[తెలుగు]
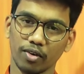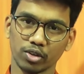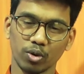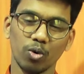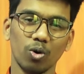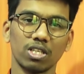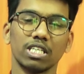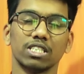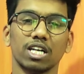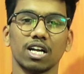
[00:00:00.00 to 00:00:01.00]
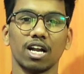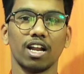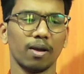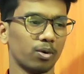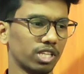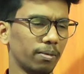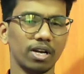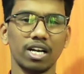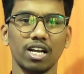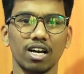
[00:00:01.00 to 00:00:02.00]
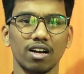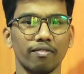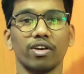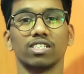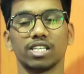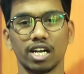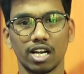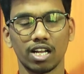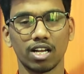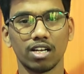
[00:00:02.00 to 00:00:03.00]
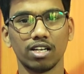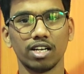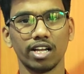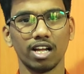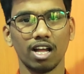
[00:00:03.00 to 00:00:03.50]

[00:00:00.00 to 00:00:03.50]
ఫస్ట్ గూగుల్లో సర్చ్ చేయడం కానీ లేకపోతే ఇమీడియట్గా ఫ్రెండ్స్ని అడిగేయడం కానివ్వండి